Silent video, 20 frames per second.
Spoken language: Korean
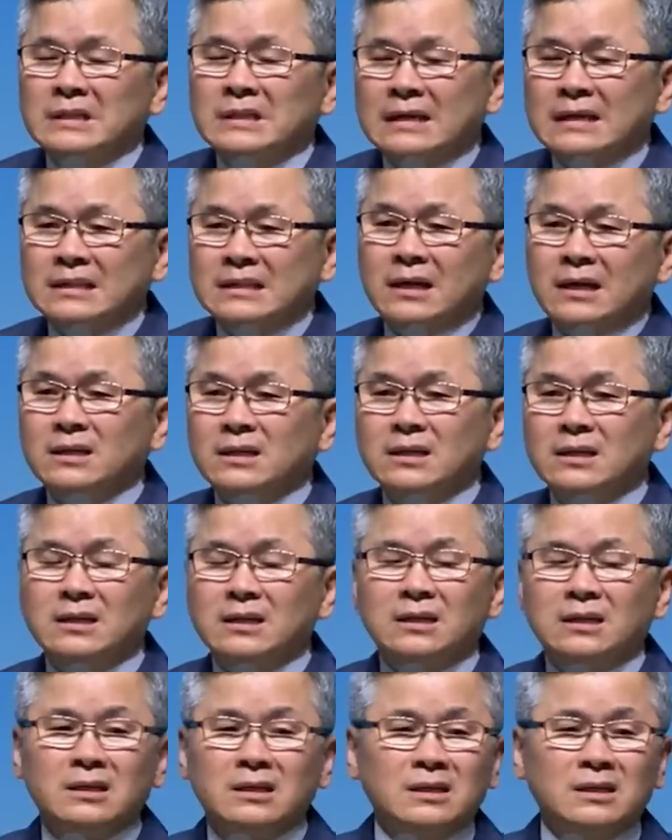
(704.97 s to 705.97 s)

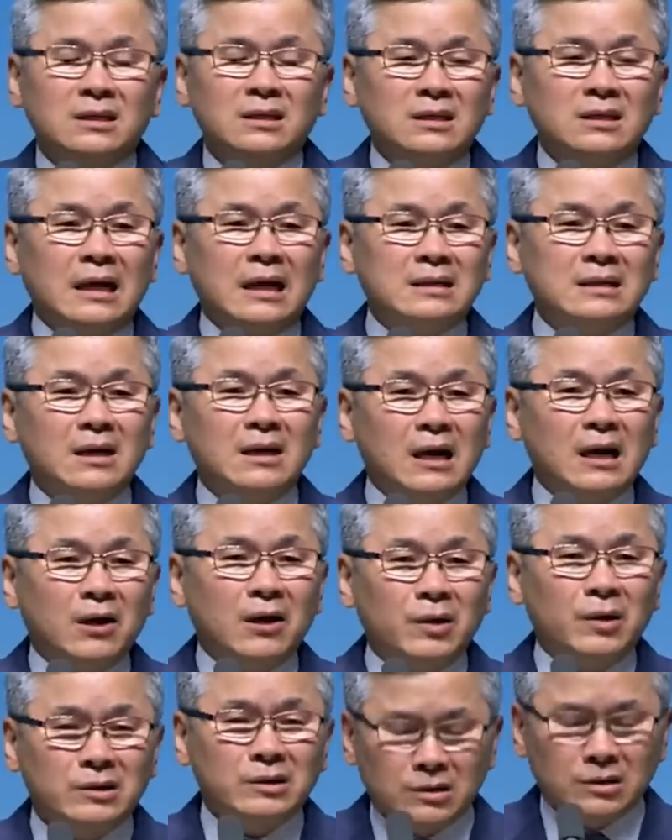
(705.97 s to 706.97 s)
사탄이 아담과
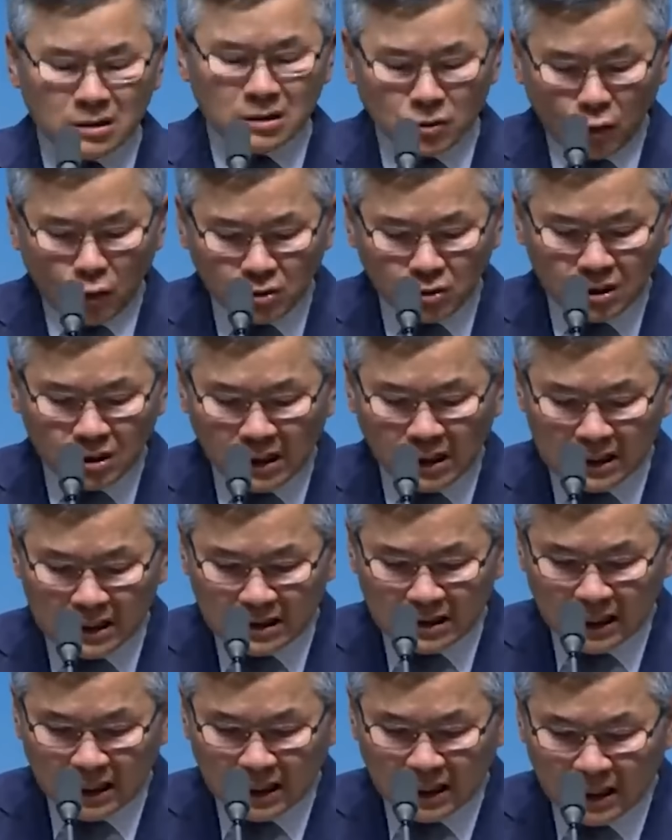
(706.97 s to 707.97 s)
하와를
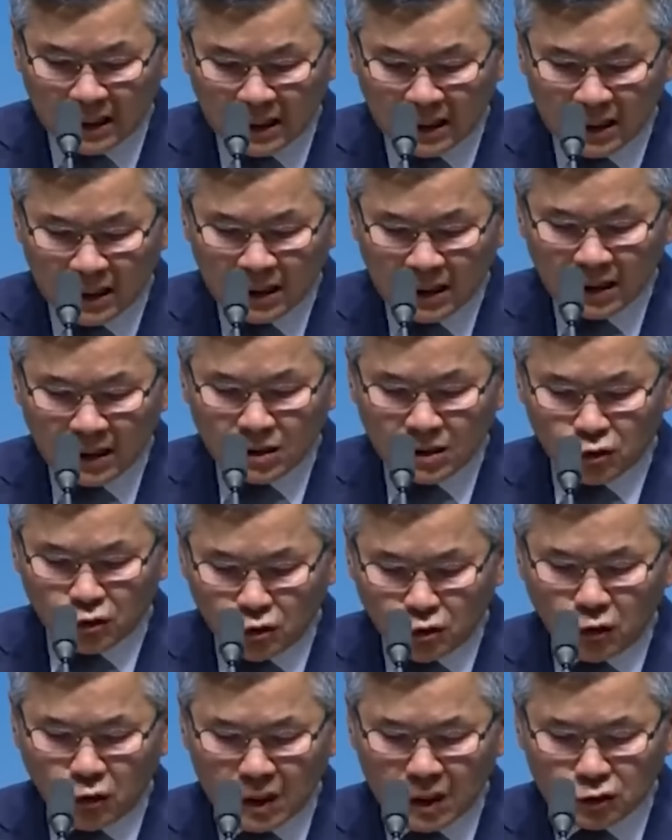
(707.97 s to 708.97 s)
공격할 때 그
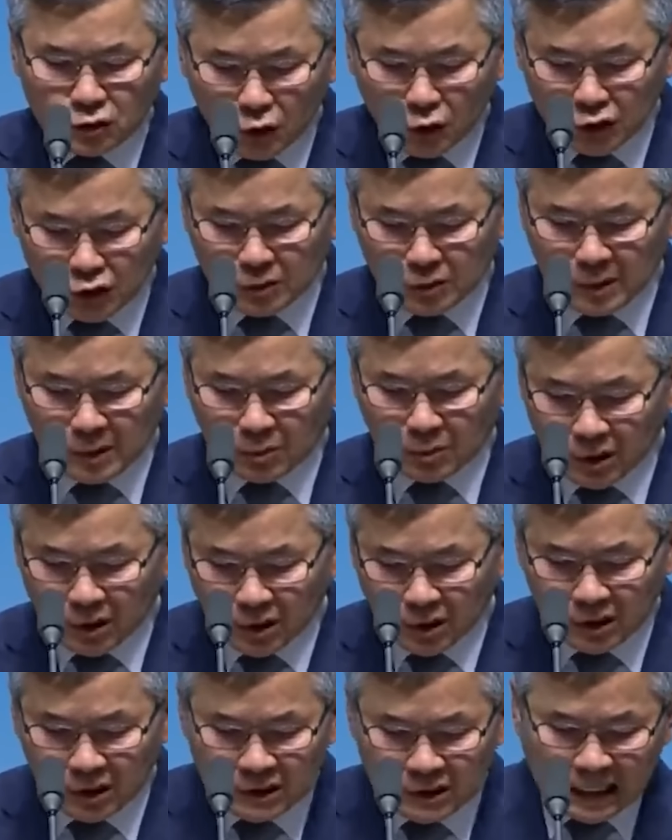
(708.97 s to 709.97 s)
유혹의 초점이
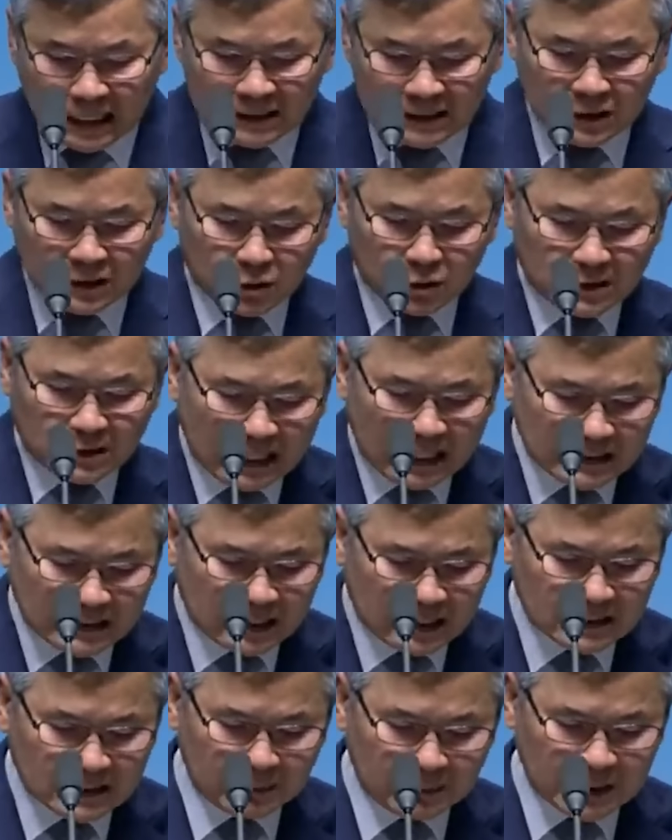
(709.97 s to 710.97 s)
뭐였는지 아시죠?
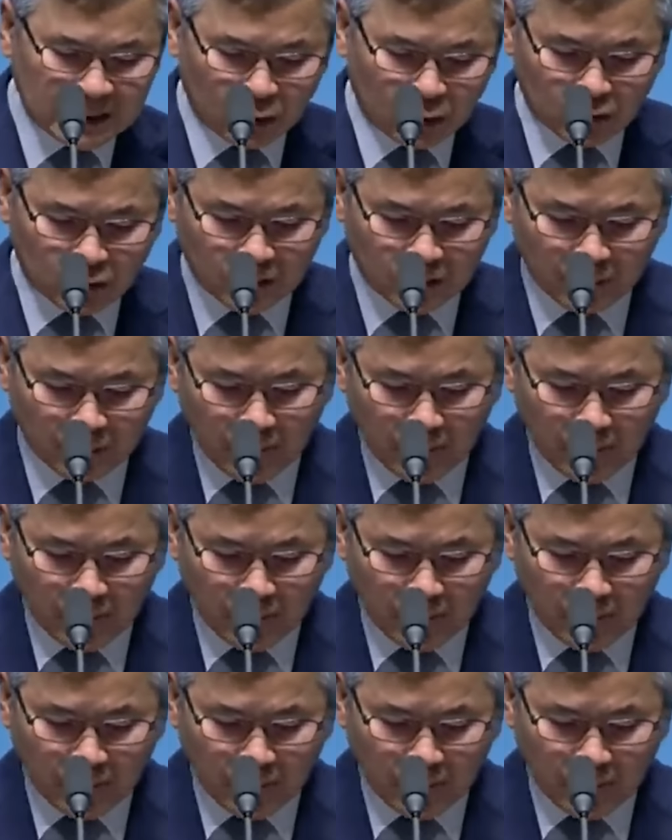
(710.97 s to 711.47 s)
창세기 삼 장 오